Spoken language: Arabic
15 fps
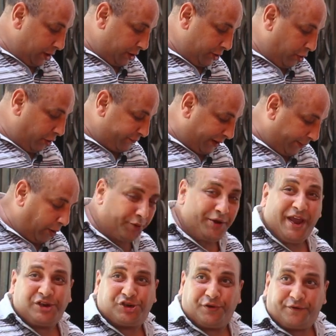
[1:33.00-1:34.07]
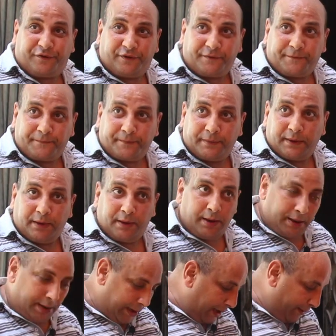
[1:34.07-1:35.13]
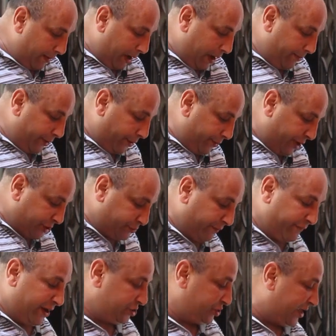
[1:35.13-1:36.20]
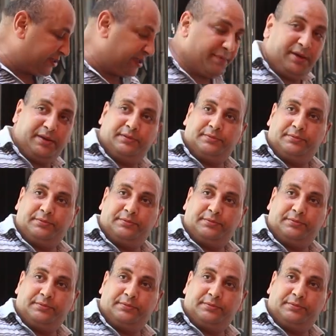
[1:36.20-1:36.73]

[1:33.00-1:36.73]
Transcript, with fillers: ان هو طبعه ناشف لحمه حمراء وناشفه ما فيهاش دسمه